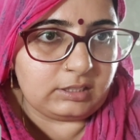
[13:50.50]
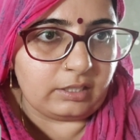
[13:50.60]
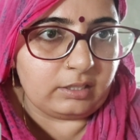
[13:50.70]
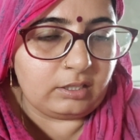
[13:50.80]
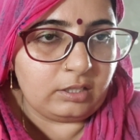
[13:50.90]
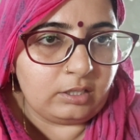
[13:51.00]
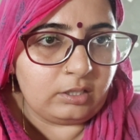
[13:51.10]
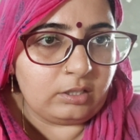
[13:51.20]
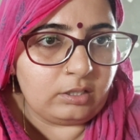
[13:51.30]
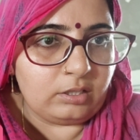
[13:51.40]
और
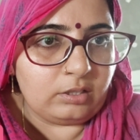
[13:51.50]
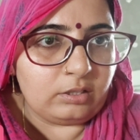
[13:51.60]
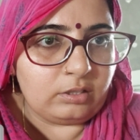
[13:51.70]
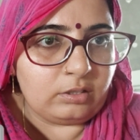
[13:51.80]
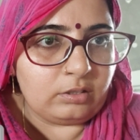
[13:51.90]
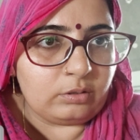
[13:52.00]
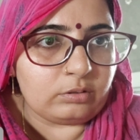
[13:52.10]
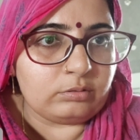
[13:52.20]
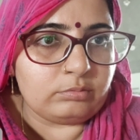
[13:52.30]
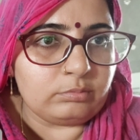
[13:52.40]
मन भी कोई किंग
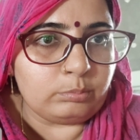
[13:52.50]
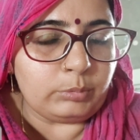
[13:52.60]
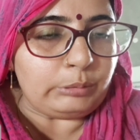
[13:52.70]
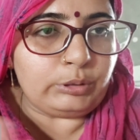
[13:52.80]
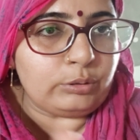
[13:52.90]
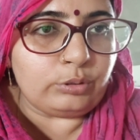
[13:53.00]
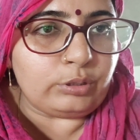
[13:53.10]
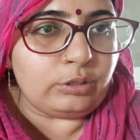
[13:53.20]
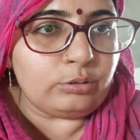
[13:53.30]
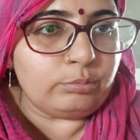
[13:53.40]
बिंग डर कौन लागे
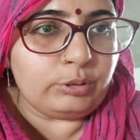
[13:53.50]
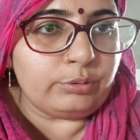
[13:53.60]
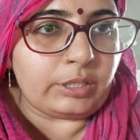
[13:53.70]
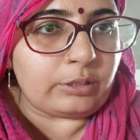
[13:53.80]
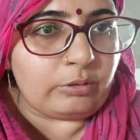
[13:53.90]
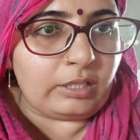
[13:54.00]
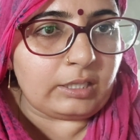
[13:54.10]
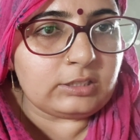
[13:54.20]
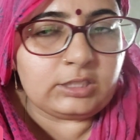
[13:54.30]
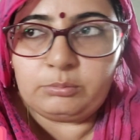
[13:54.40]
सीम विलेज लाइफ
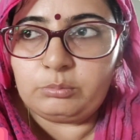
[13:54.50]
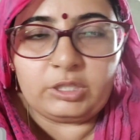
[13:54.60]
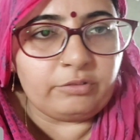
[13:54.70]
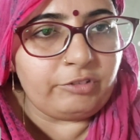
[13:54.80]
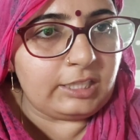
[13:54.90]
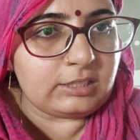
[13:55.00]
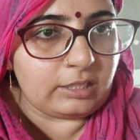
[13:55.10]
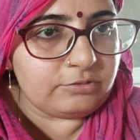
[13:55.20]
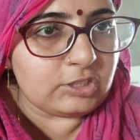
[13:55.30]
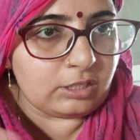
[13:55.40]
सीमा की बात करने
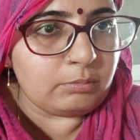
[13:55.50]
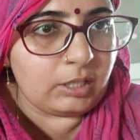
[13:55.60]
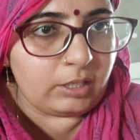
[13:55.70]
लग रही हूँ मैं